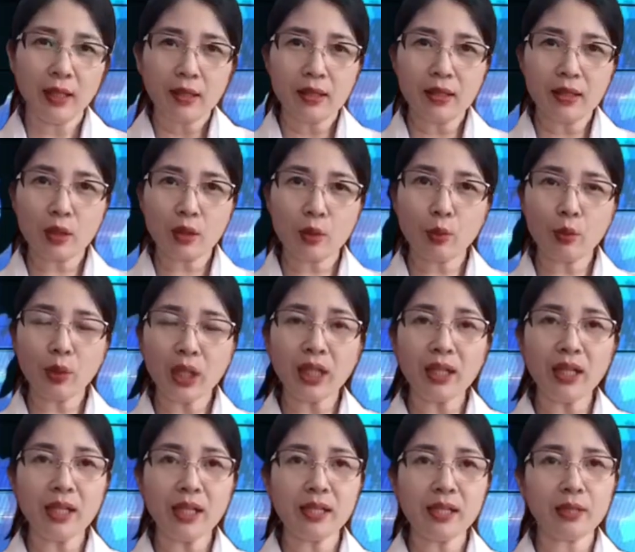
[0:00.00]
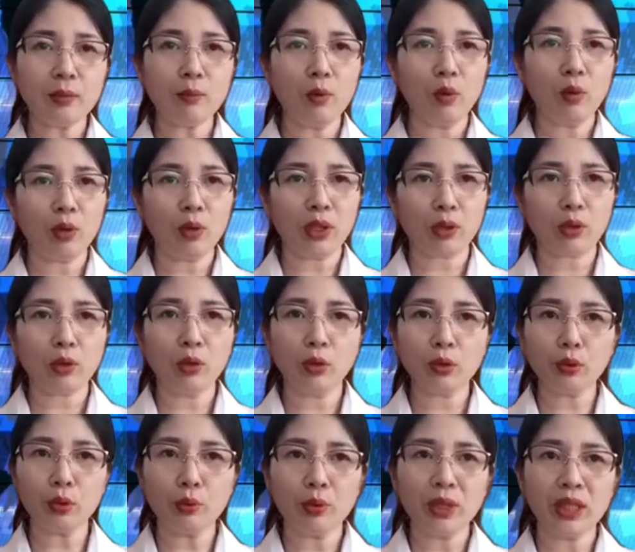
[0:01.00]
Được quy định trong bộ luật
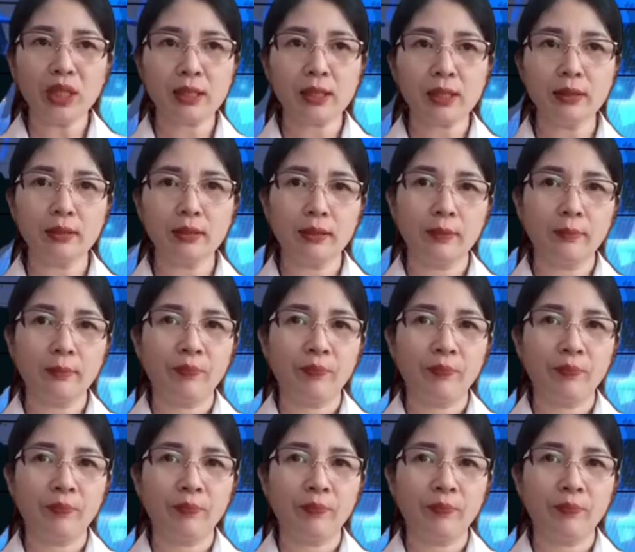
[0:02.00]
tố tụng hình sự